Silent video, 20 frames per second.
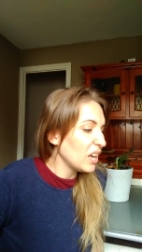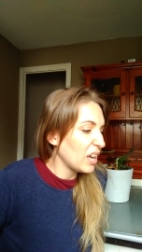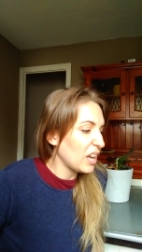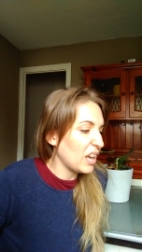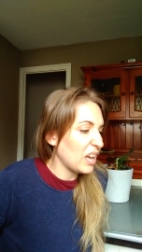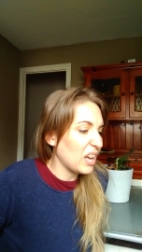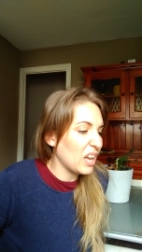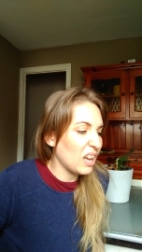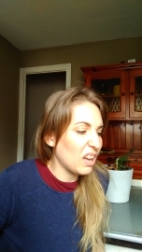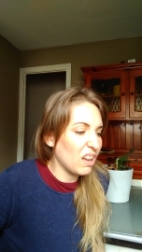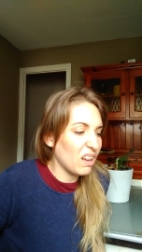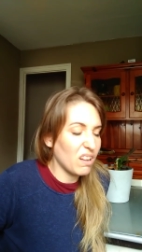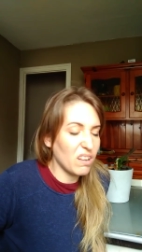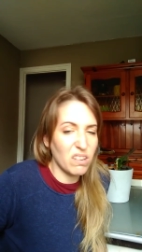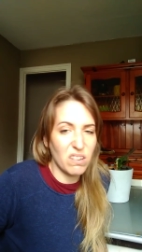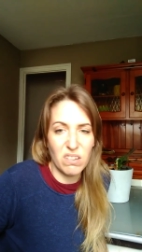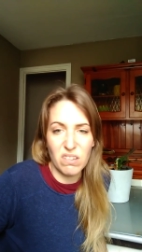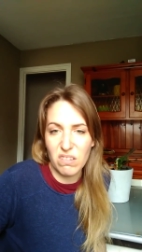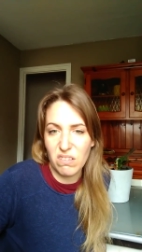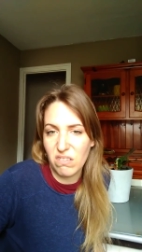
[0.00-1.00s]

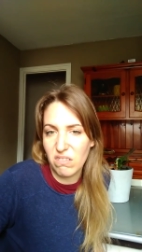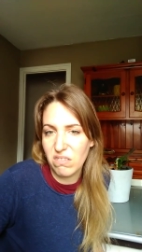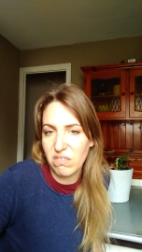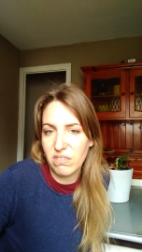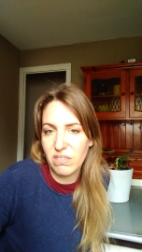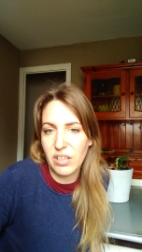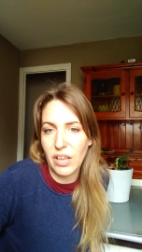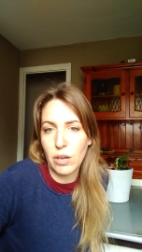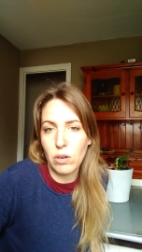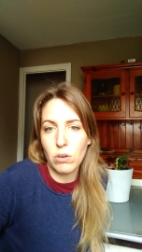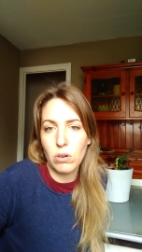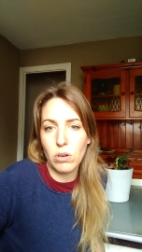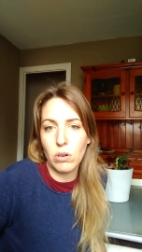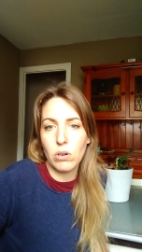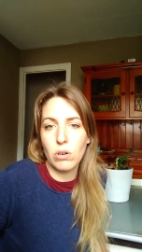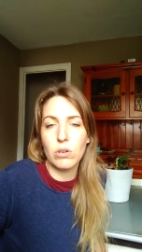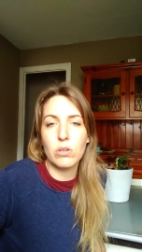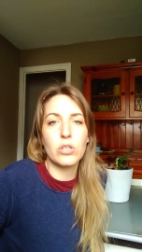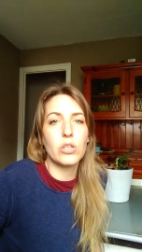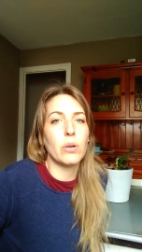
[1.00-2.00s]
Ah, tengo
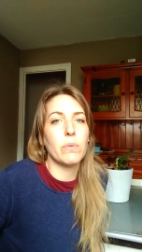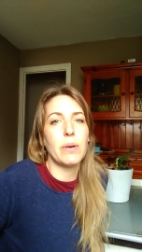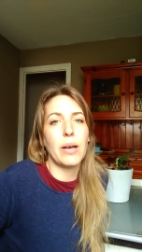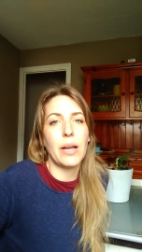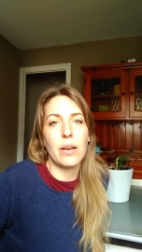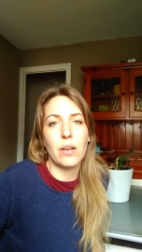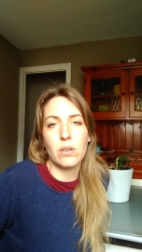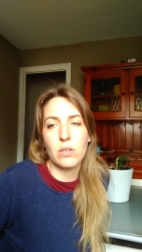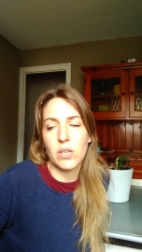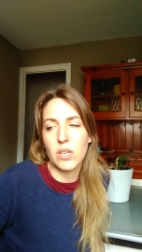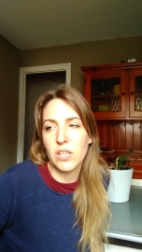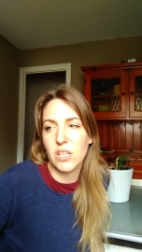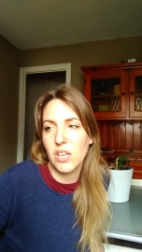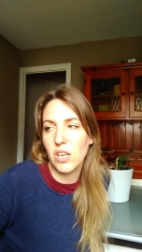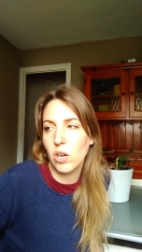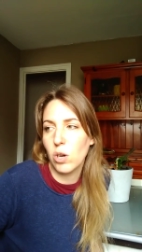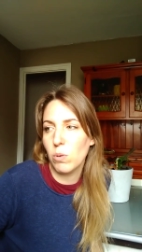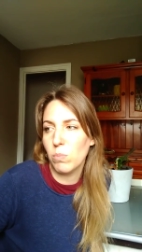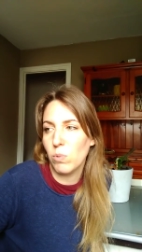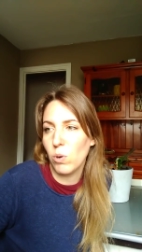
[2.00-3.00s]
los ovarios
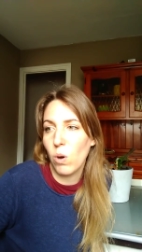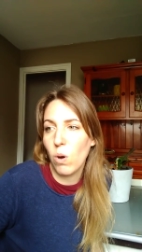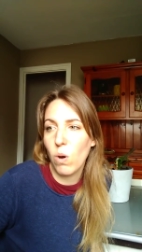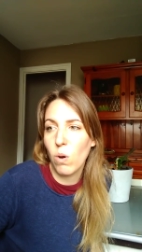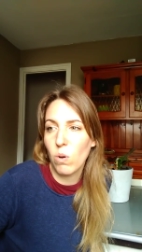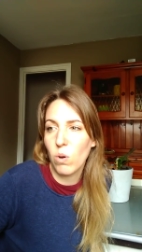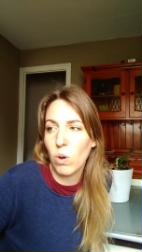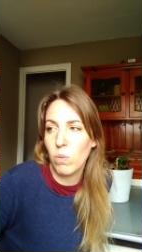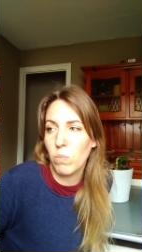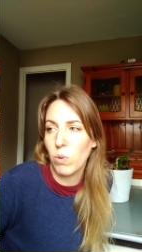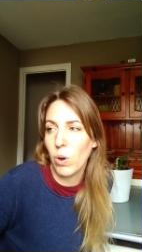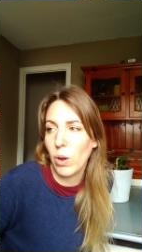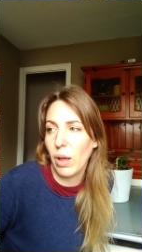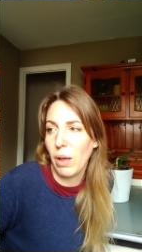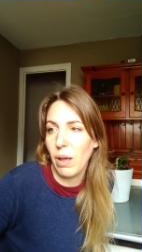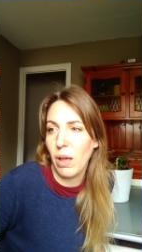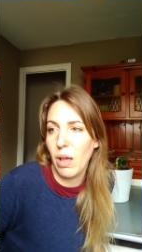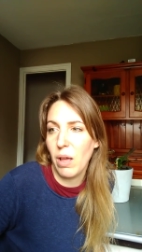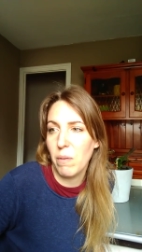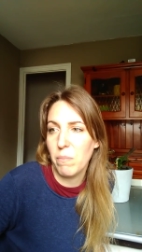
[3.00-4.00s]
así como, como
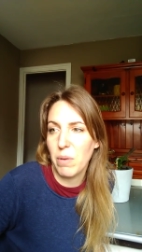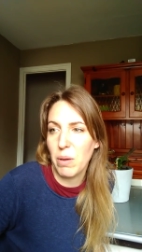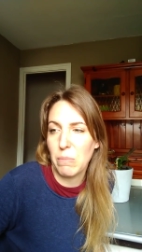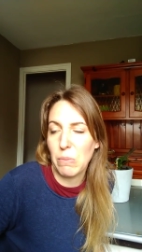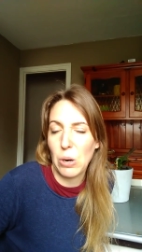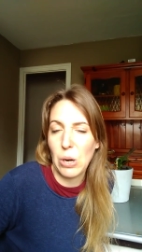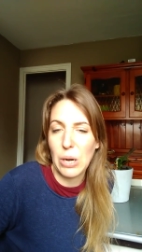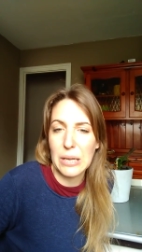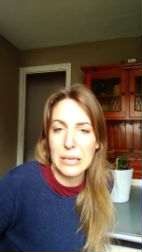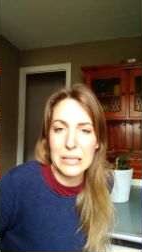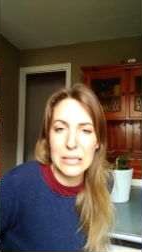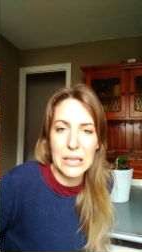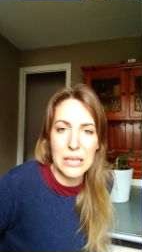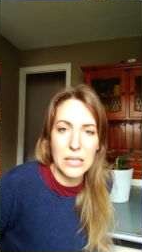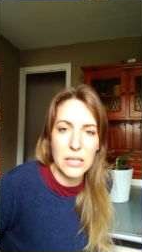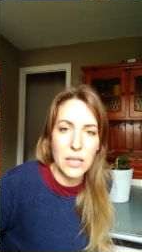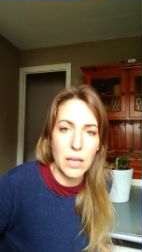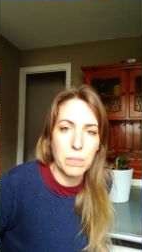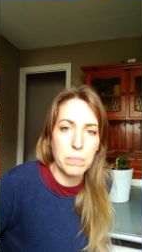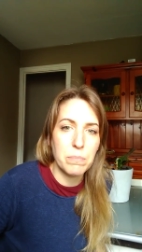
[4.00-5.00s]
que me
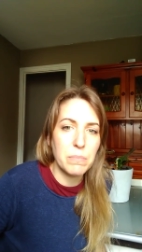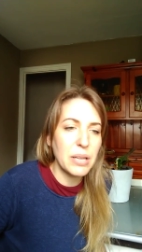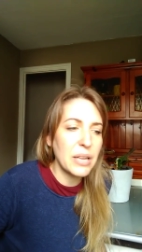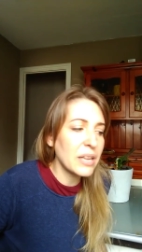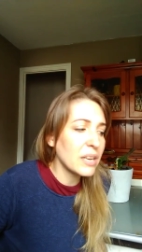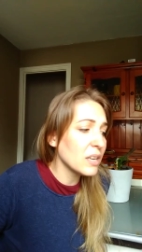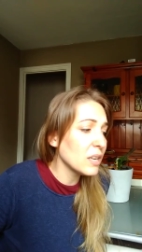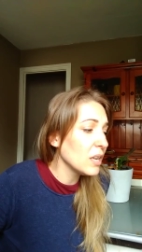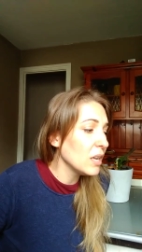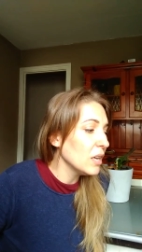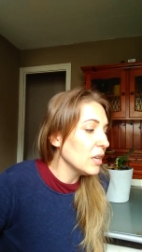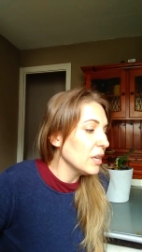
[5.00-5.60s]
molestan también.